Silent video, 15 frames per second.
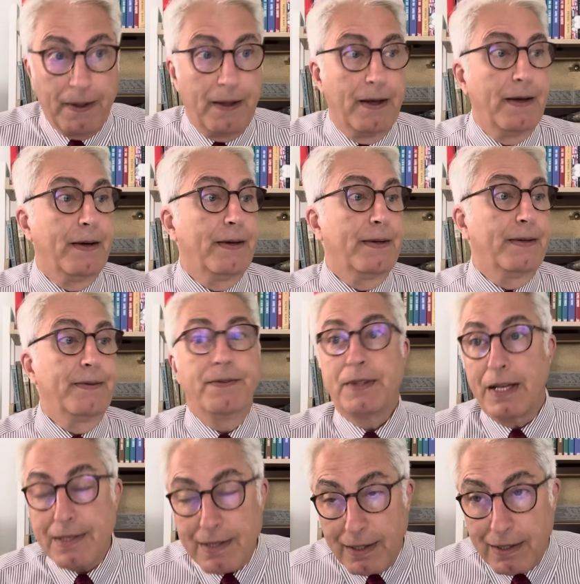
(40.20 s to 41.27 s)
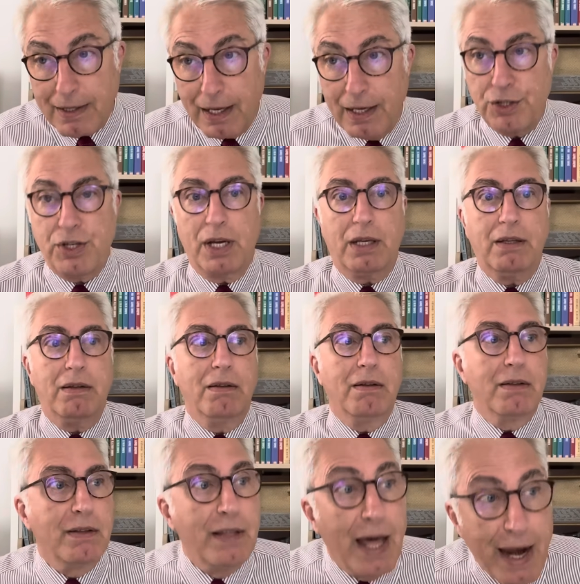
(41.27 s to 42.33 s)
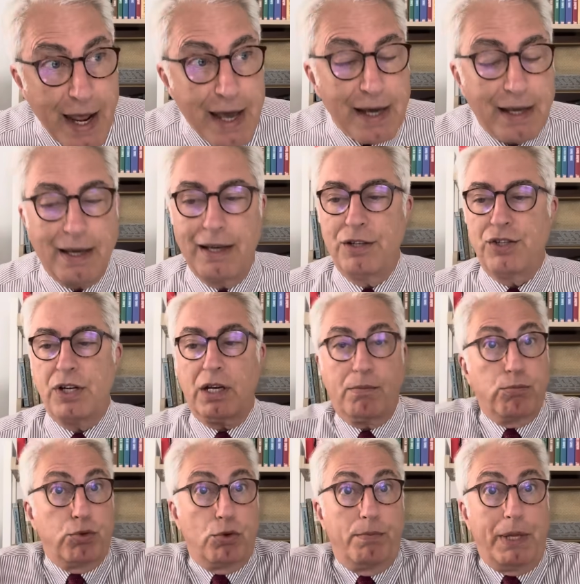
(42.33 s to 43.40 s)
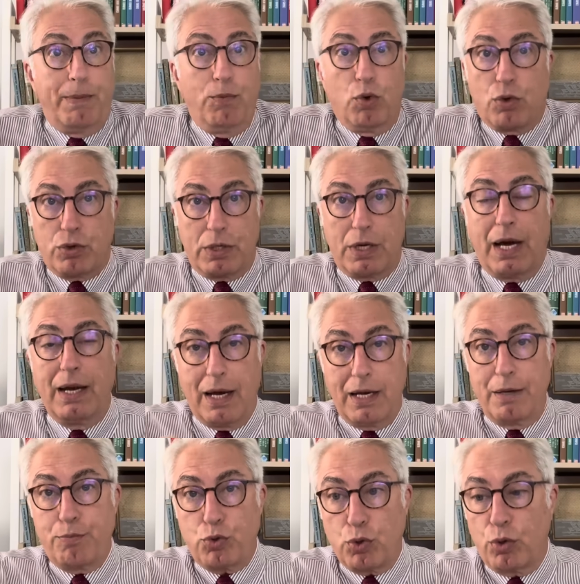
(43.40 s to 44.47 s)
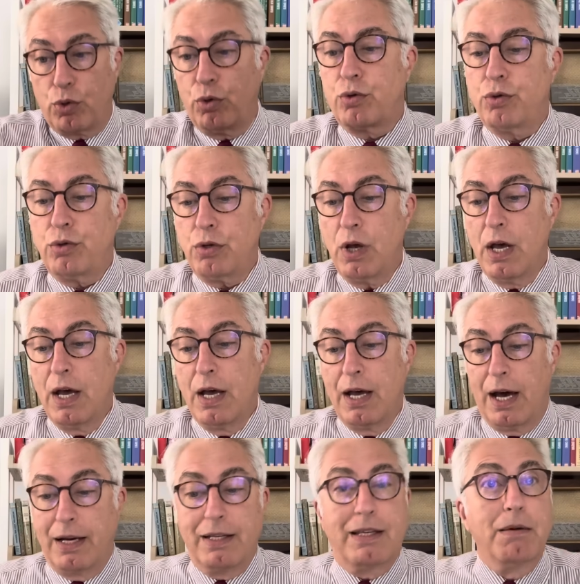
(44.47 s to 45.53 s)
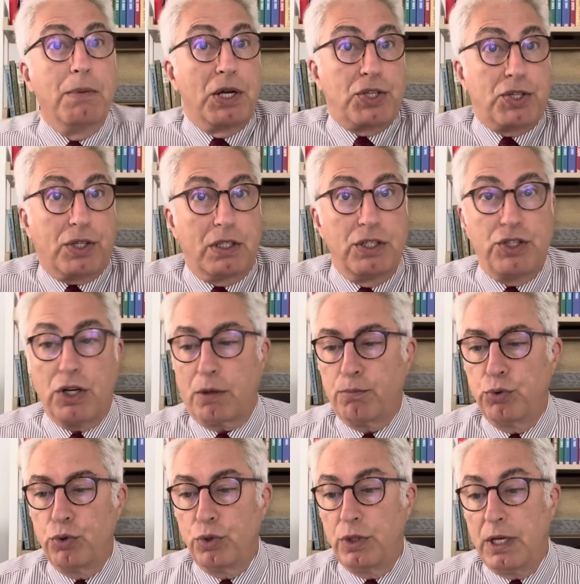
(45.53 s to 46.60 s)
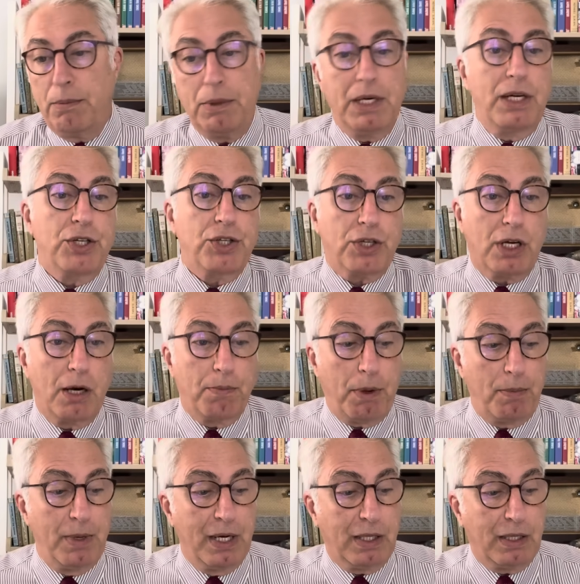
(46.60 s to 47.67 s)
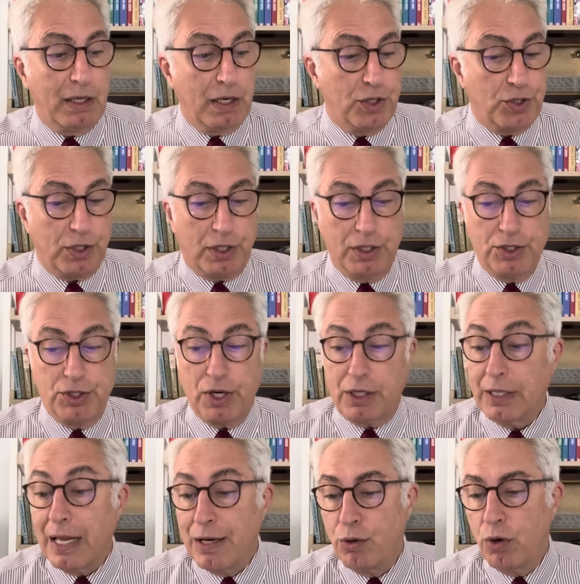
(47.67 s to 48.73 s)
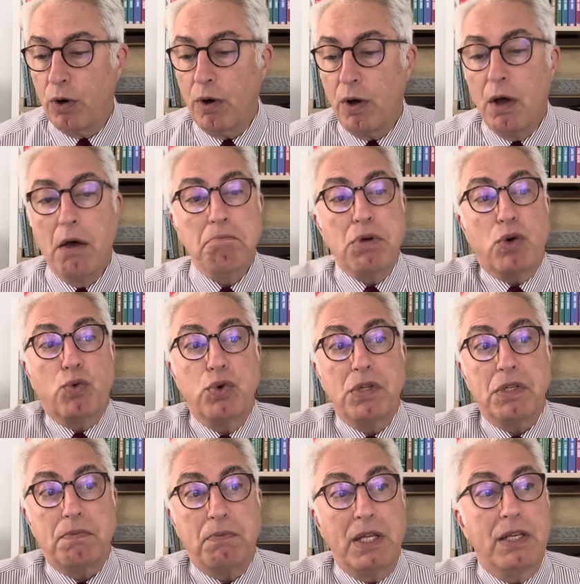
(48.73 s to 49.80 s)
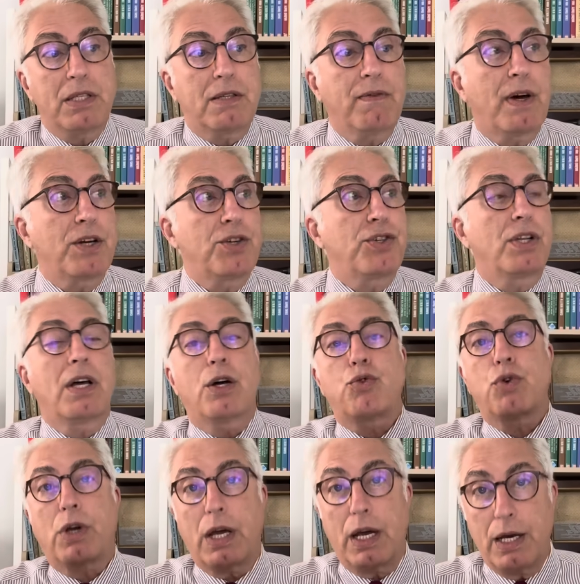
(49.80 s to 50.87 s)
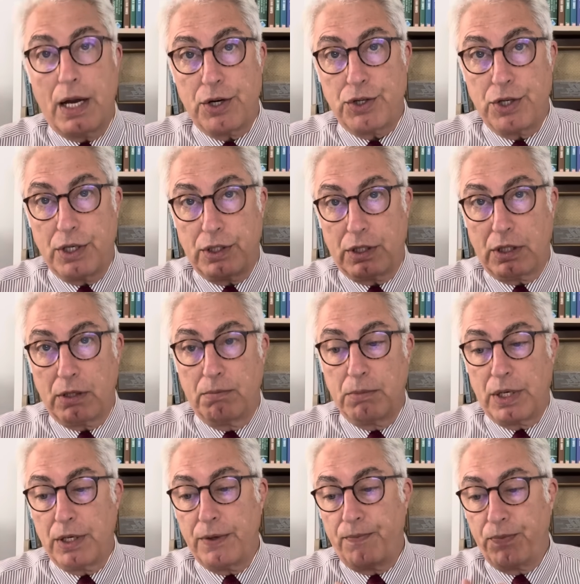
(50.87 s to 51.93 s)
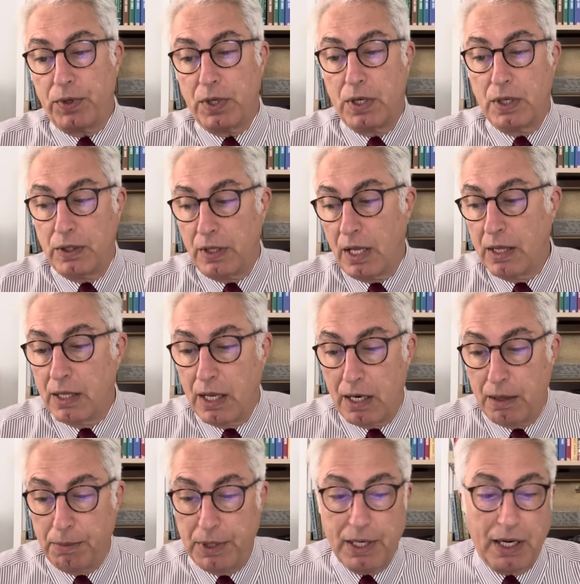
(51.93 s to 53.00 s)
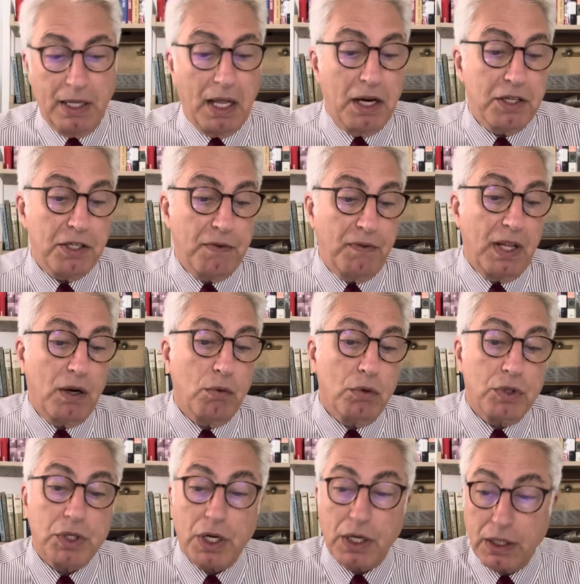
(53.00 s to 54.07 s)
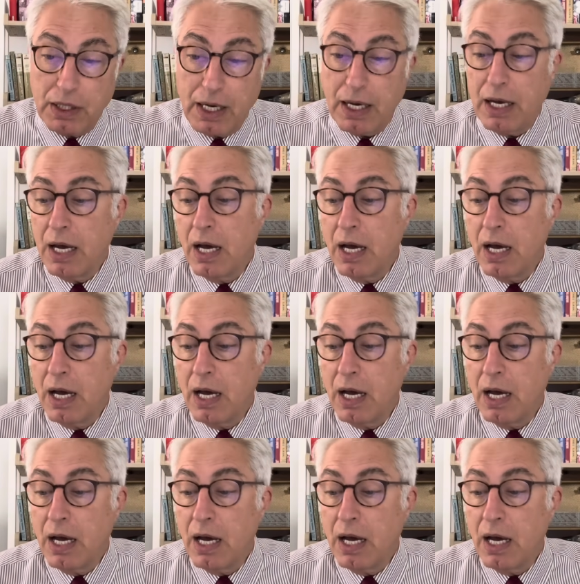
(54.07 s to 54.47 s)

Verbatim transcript: e, nasıl gelecek? Nereye gelecek? Bunu bilmiyoruz hala hep soruyoruz Hani kim açıklayacak bunu diye Birleşik Arap Emirlikleri açıklayacak deniyor. Bir kulis bilgisi var işte daha çok enerji yatırımları, e, yenilenebilir enerji falan olacak diye.